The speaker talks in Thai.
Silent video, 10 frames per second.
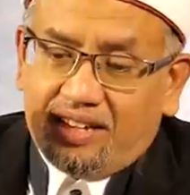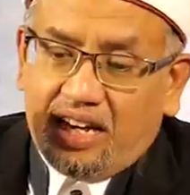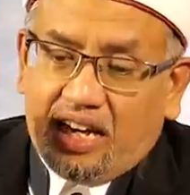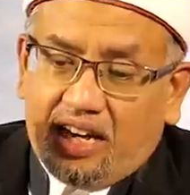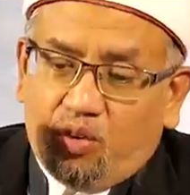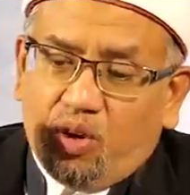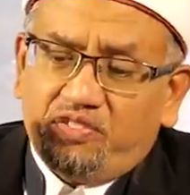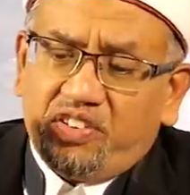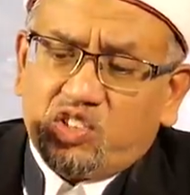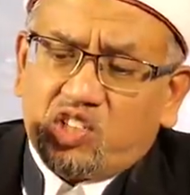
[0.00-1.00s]
นะว่า
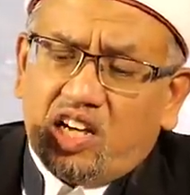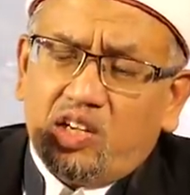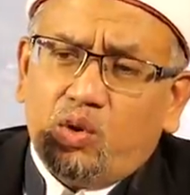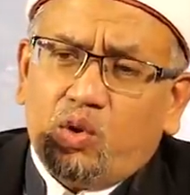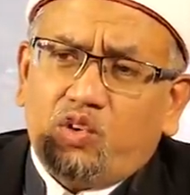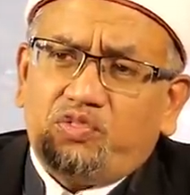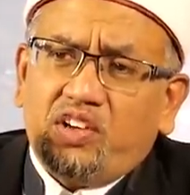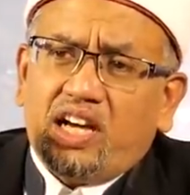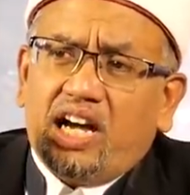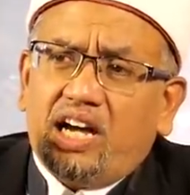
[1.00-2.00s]
ฟิซอลู
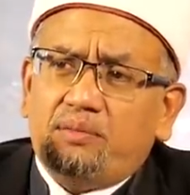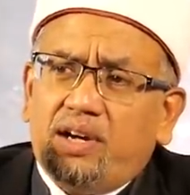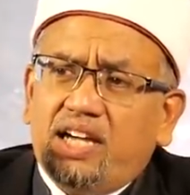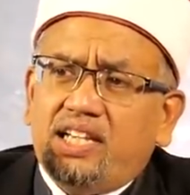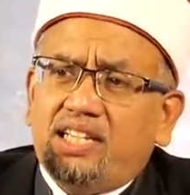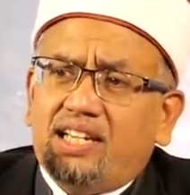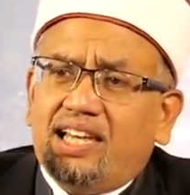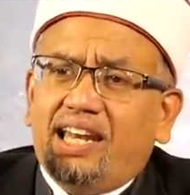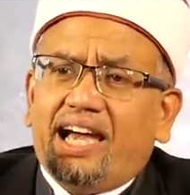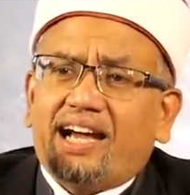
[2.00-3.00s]
ฟิอามัย
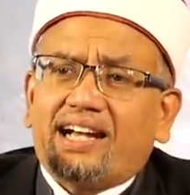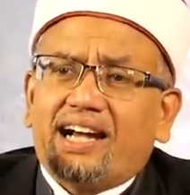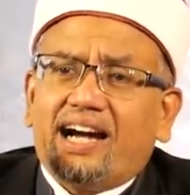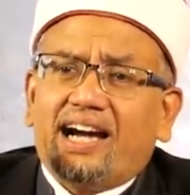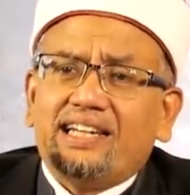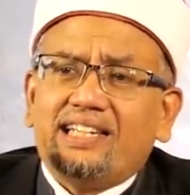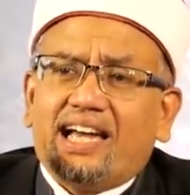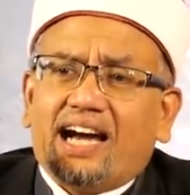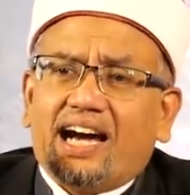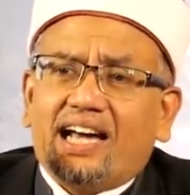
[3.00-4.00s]
และการห
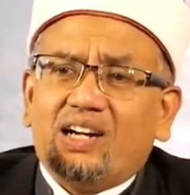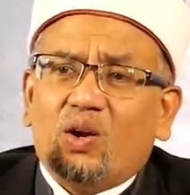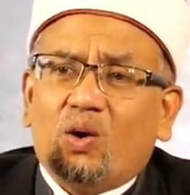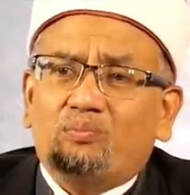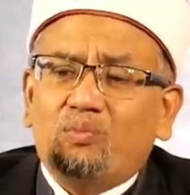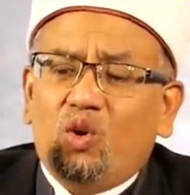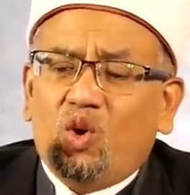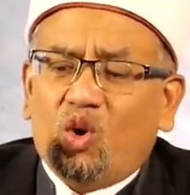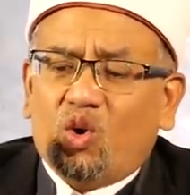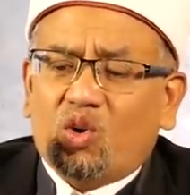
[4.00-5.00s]
ย่านม
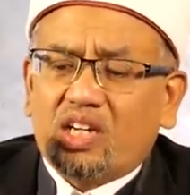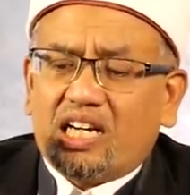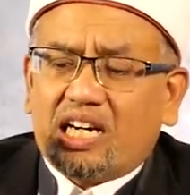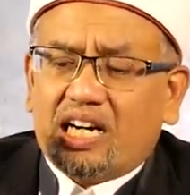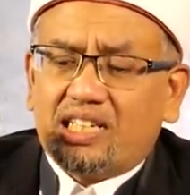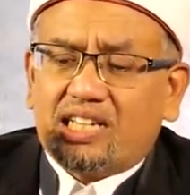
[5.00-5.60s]
ลูกนี่เกิด